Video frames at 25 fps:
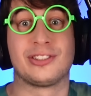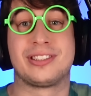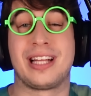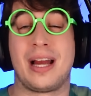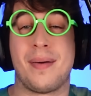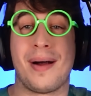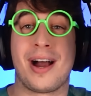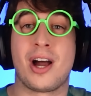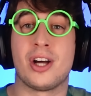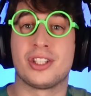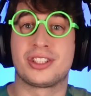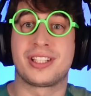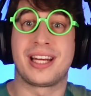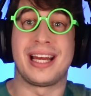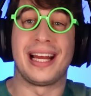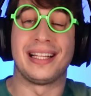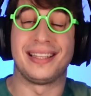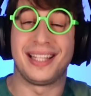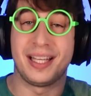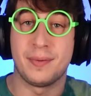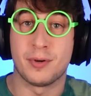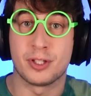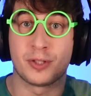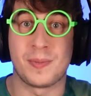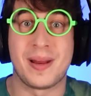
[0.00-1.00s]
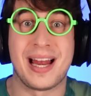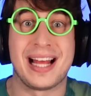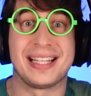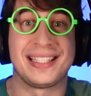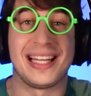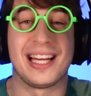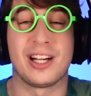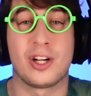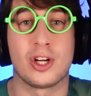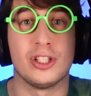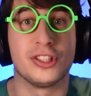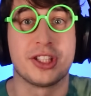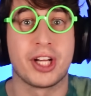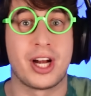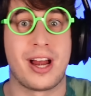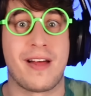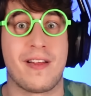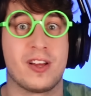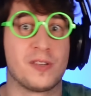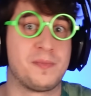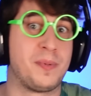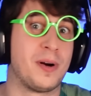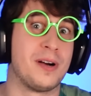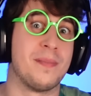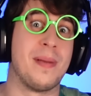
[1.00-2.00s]
los trabajos creativos van a ser
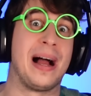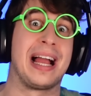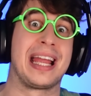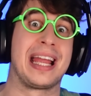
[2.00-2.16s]
controlados por